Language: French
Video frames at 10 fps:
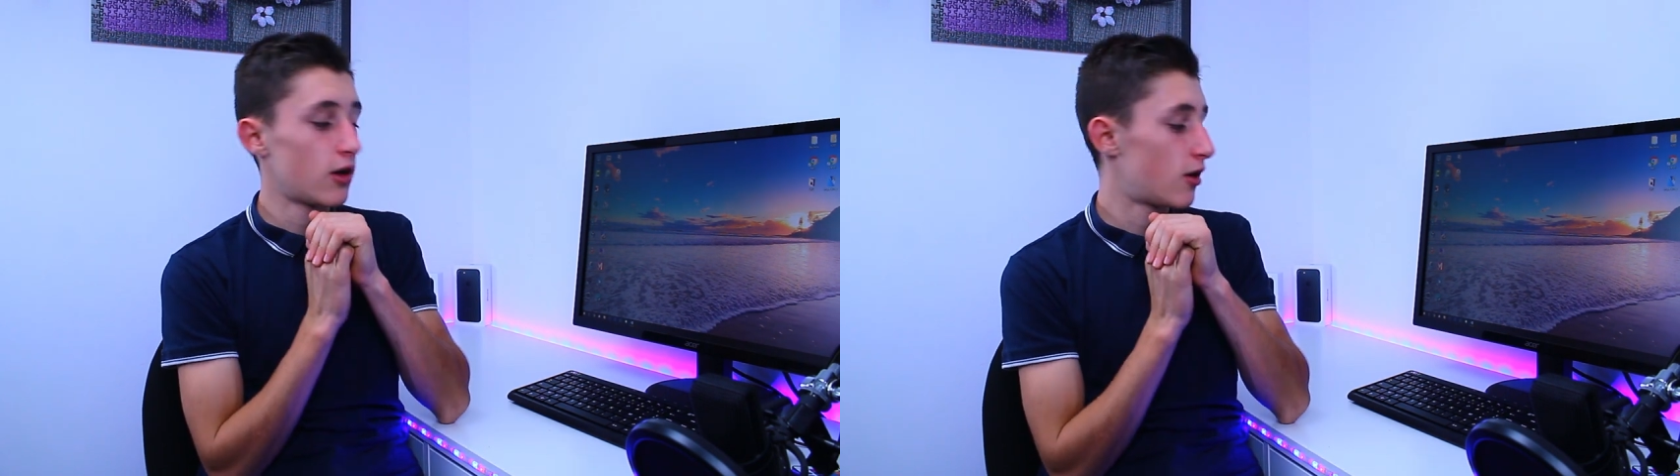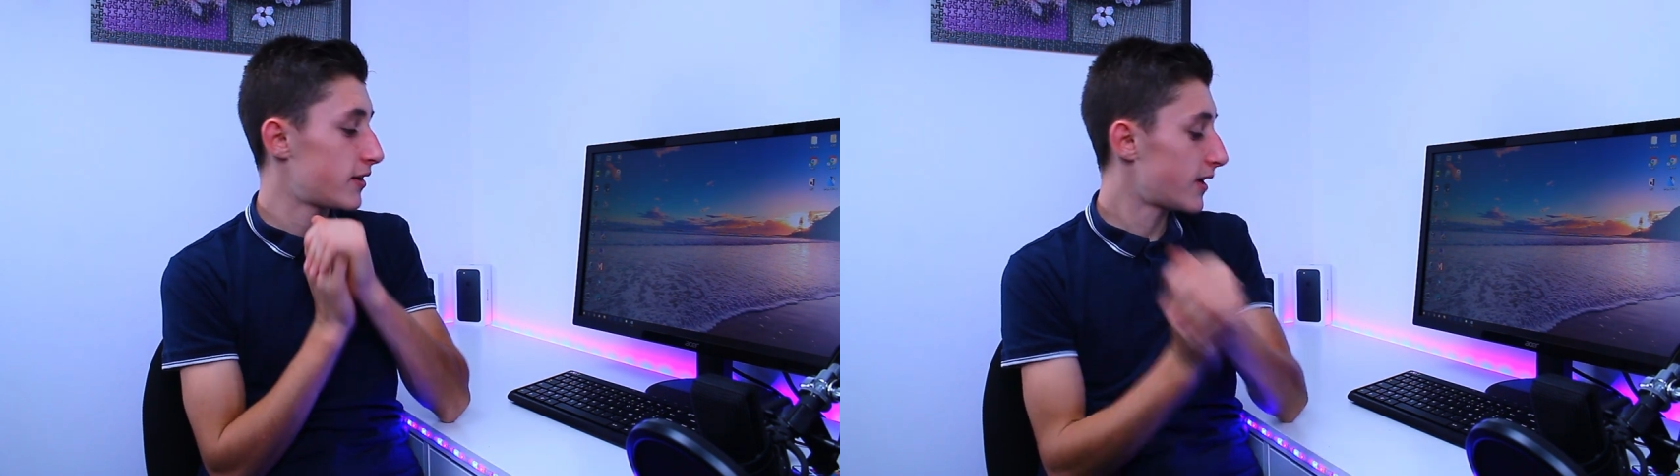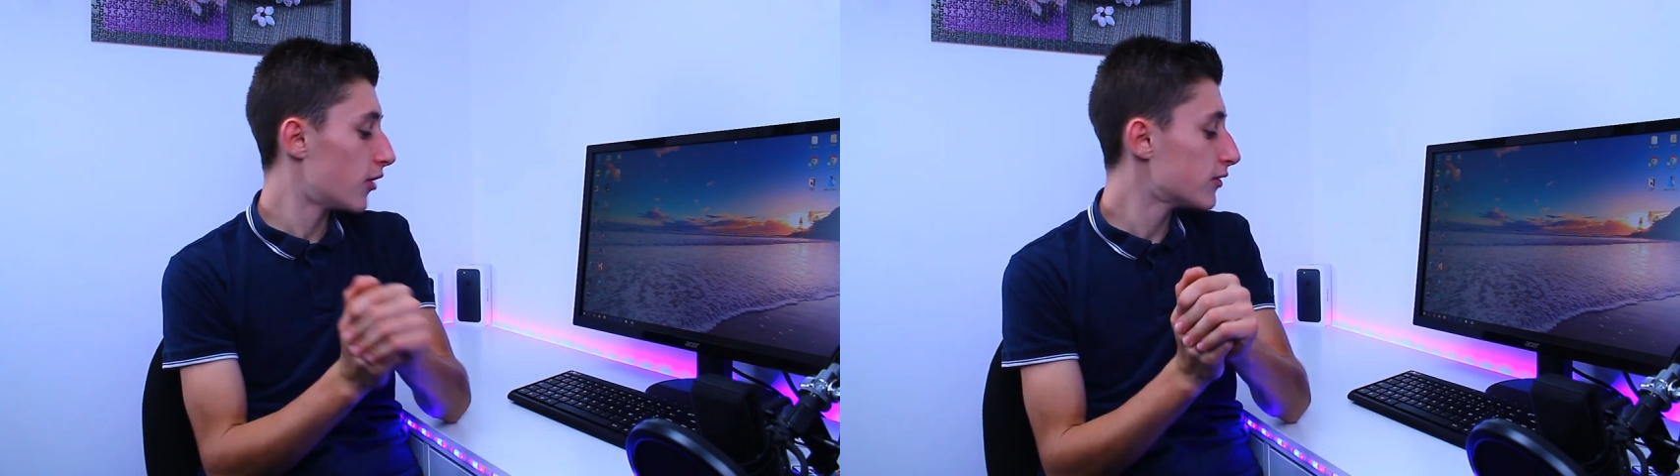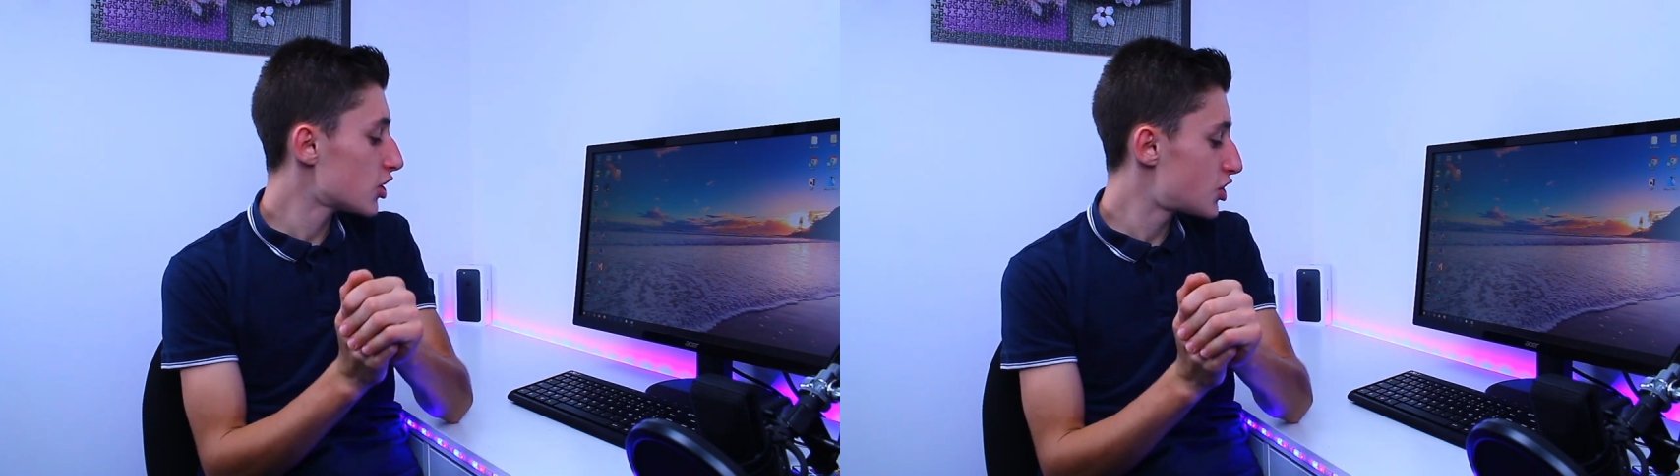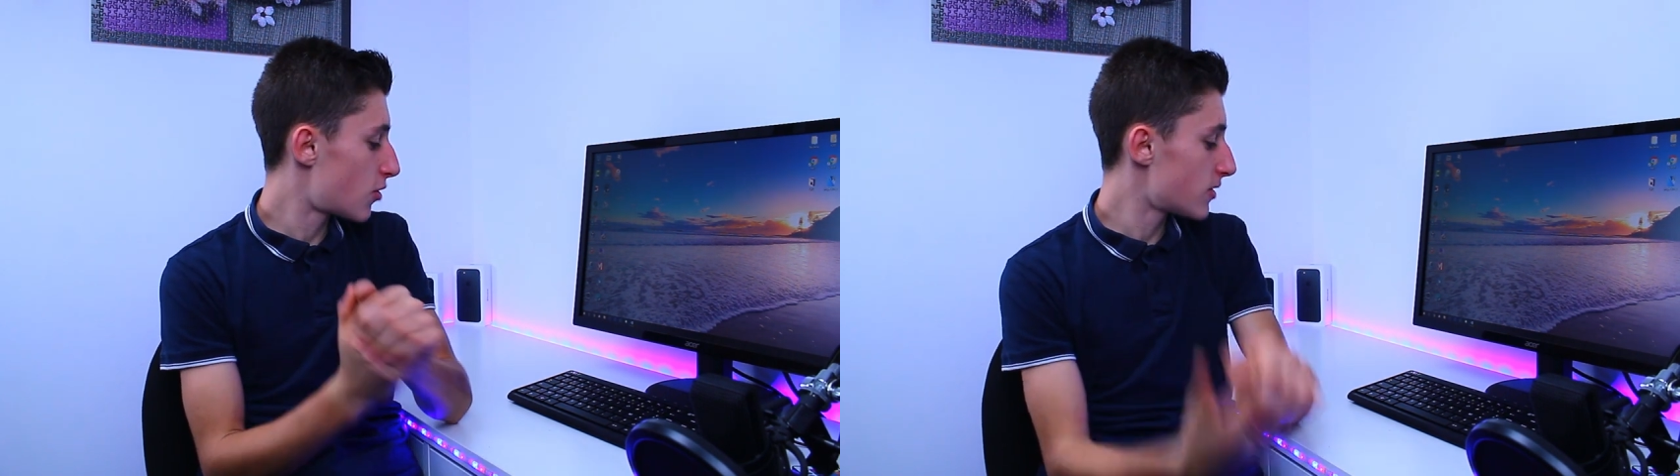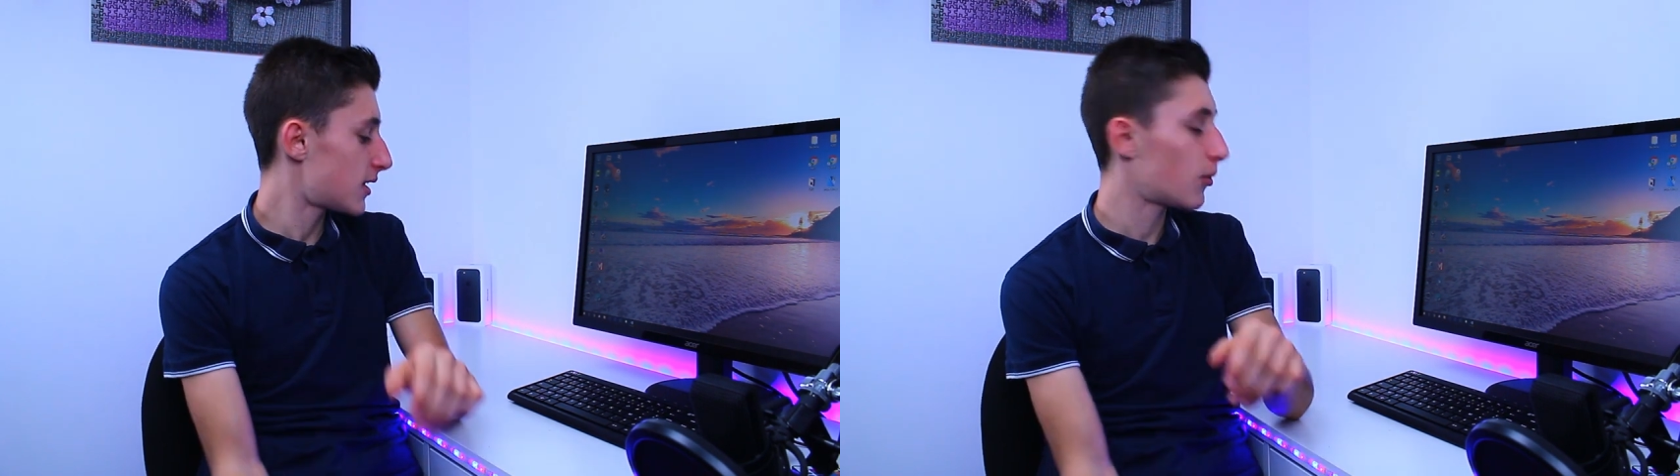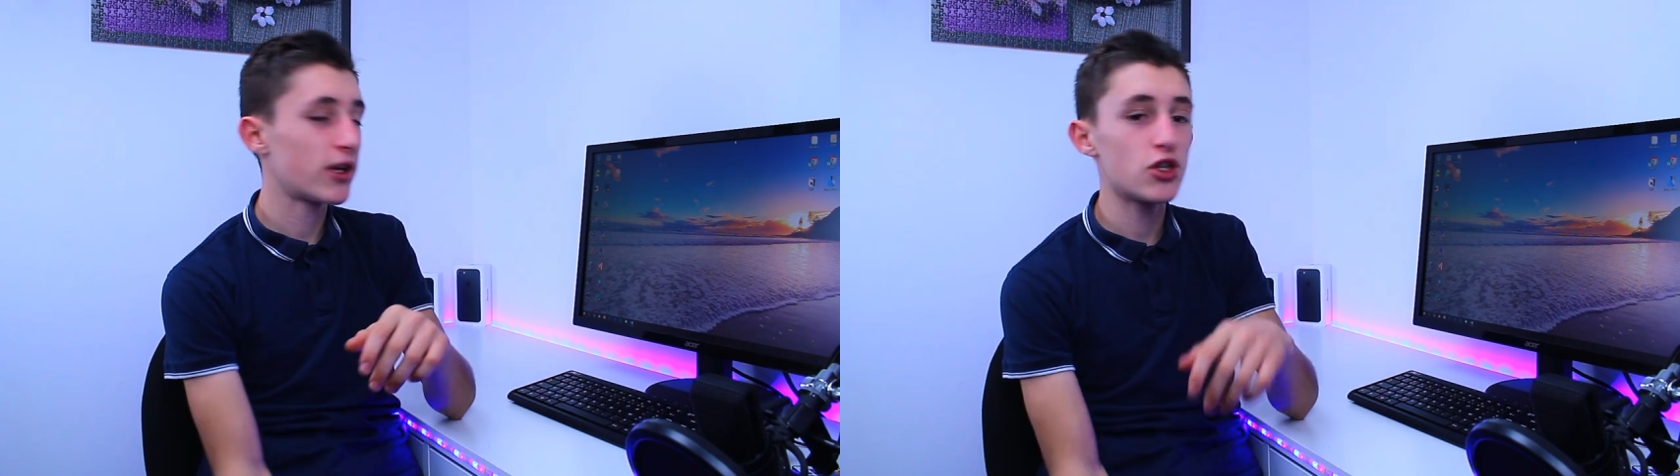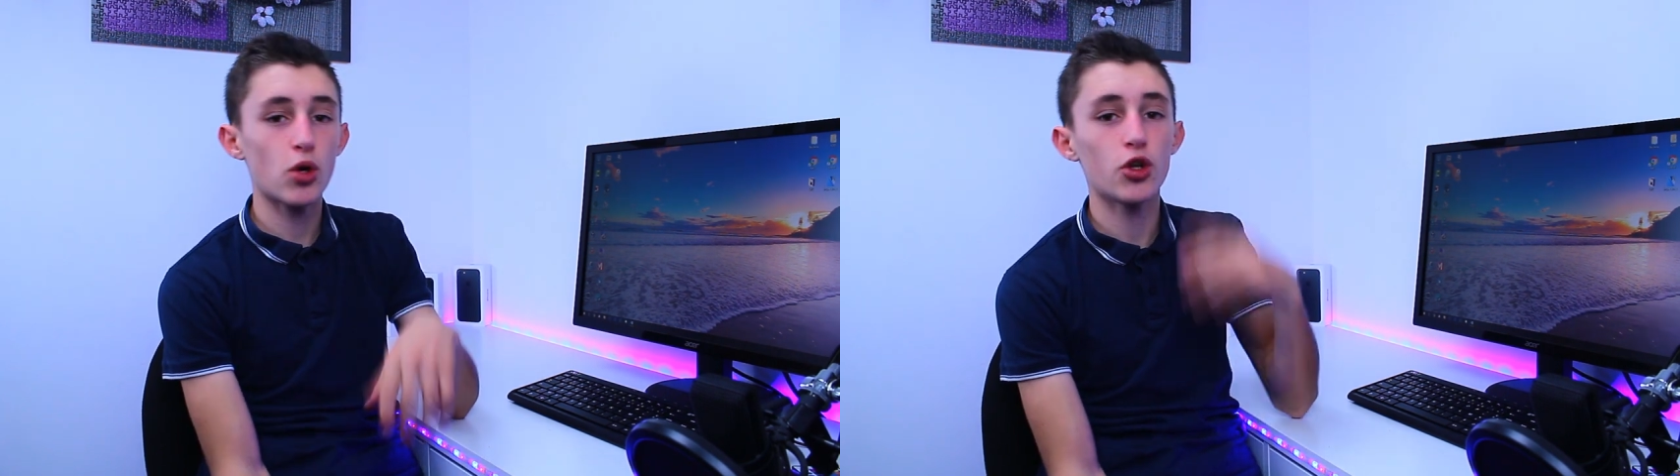euh, il y a un an j'ai commencé à
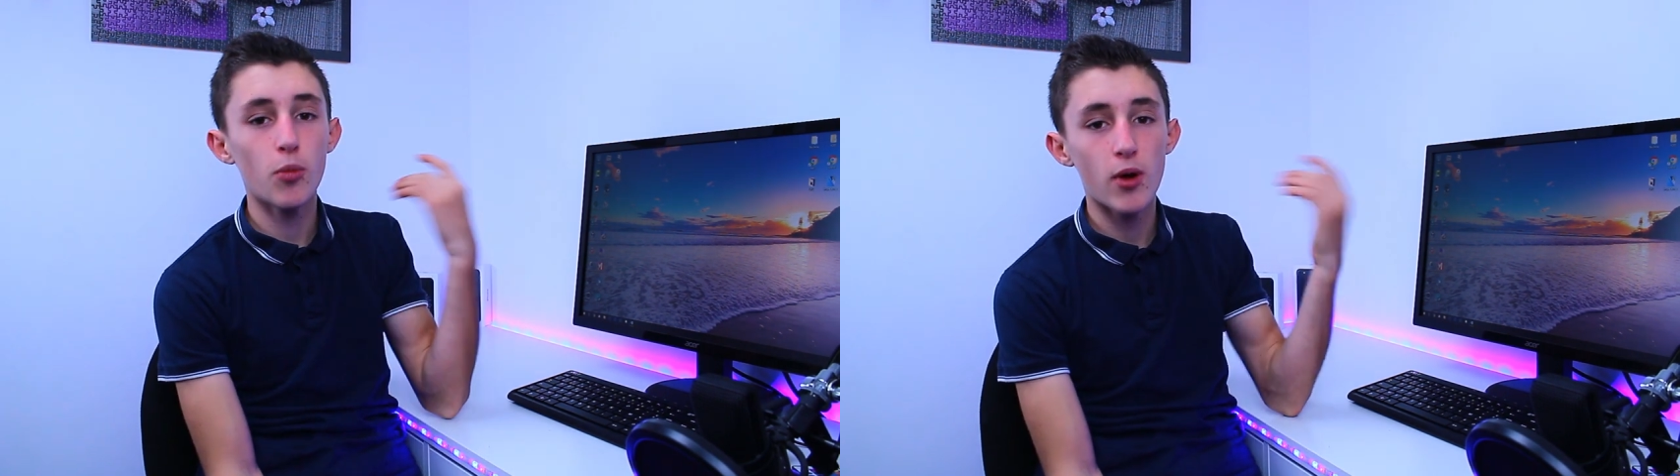monter sur Adobe